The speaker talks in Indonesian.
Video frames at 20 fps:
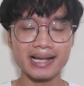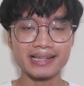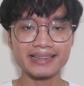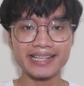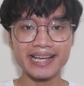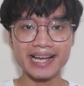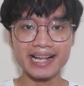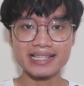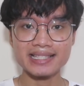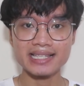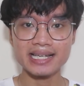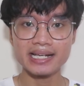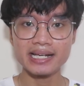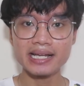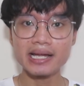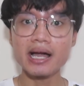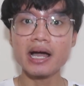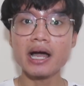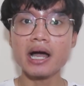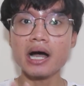Nah, TLC
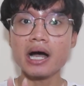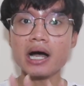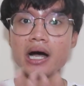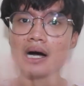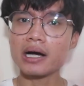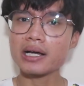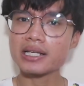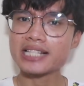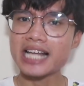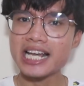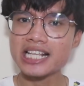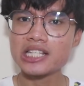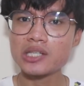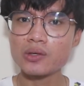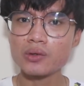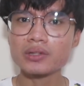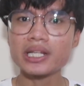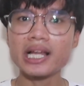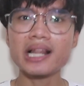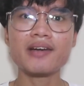ini uh,
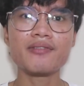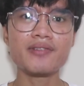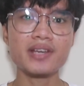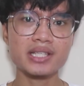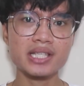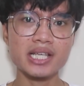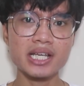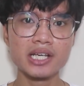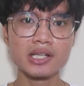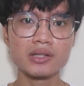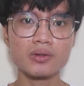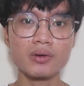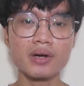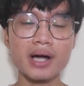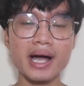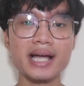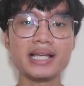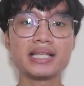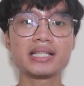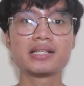stasiun televisi gitu
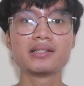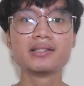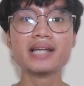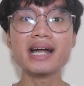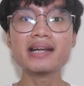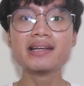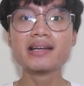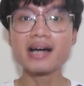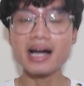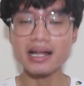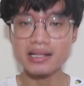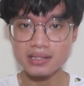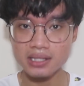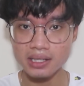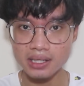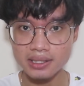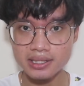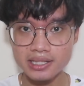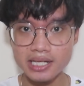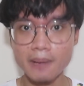guys. Dan dengan
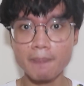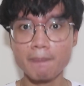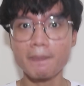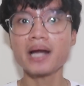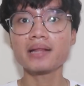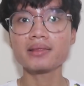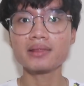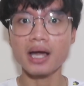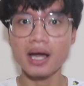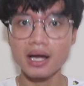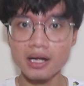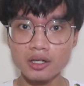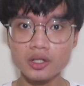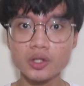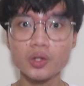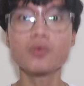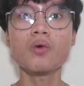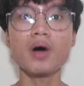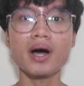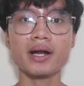sekejap mata,
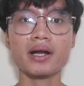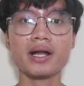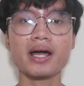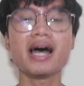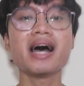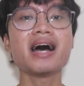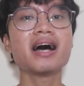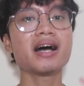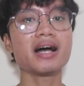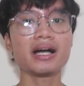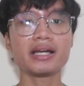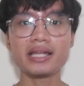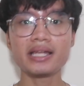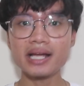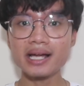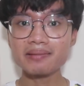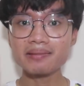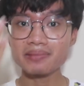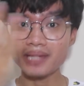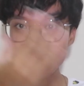dua.
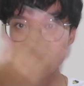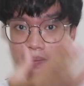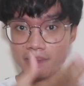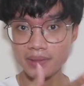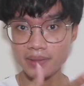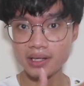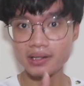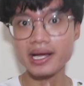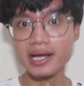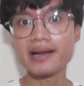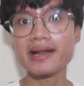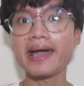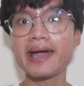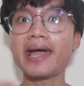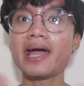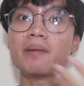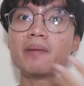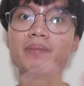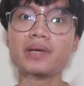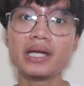Akhirnya Temi
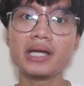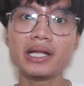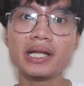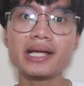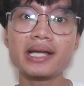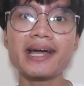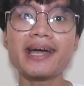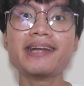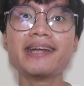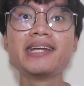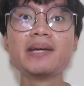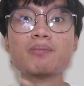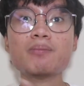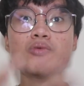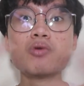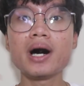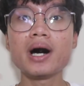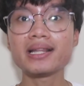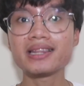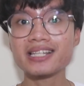dan Emmy ini kayak
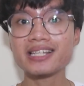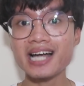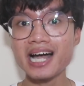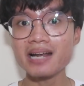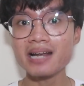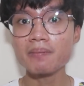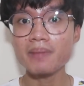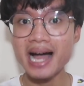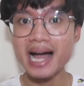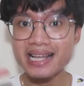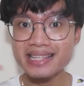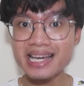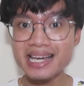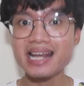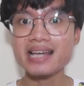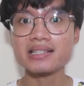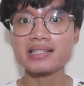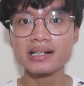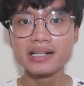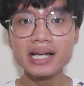dibuatkan
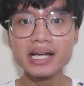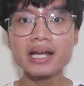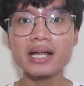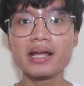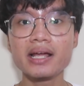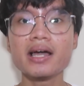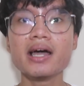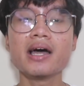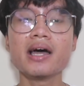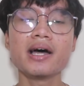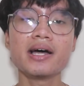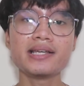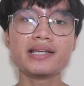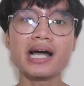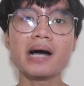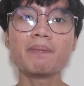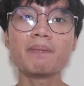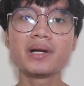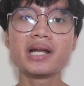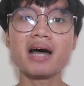acara sendiri
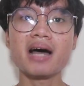yang